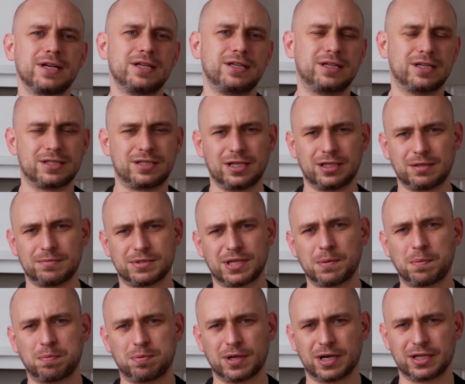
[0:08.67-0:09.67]
jest jednym z
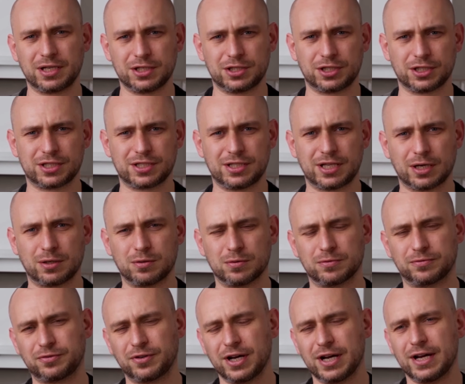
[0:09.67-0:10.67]
najpopularniejszych
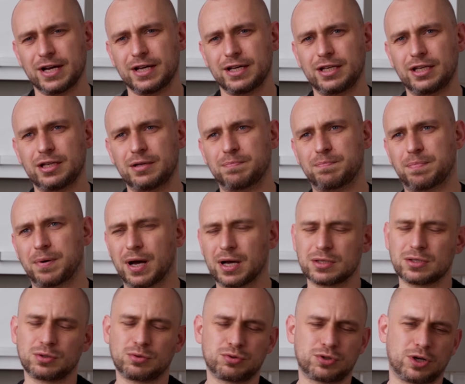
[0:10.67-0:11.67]
steków i
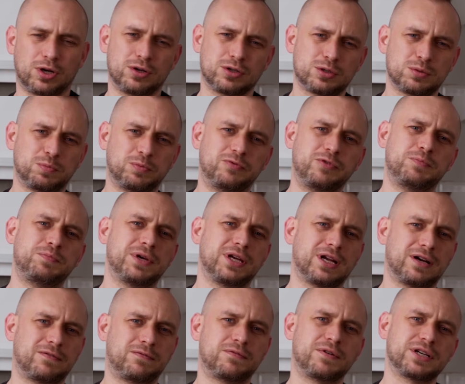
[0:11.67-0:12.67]
bardzo dużo osób
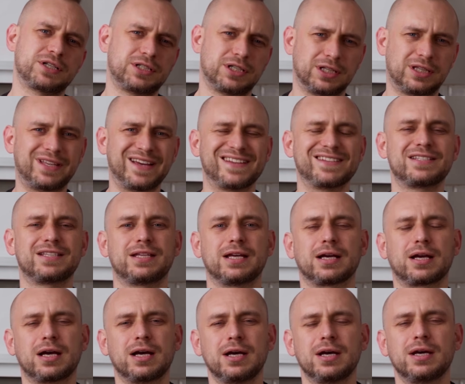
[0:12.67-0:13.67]
wybiera właśnie ten
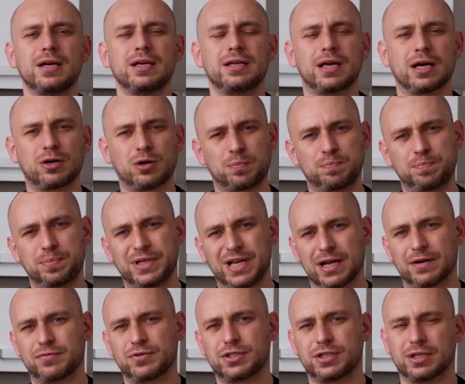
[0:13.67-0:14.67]
stek jako
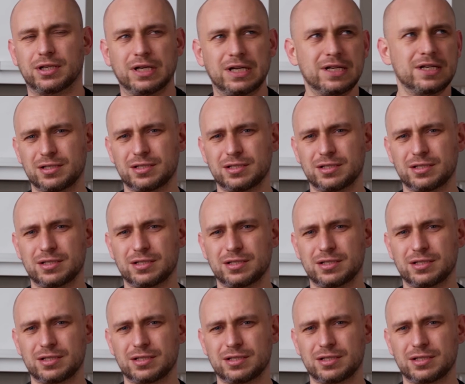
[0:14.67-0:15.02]
pierwszy.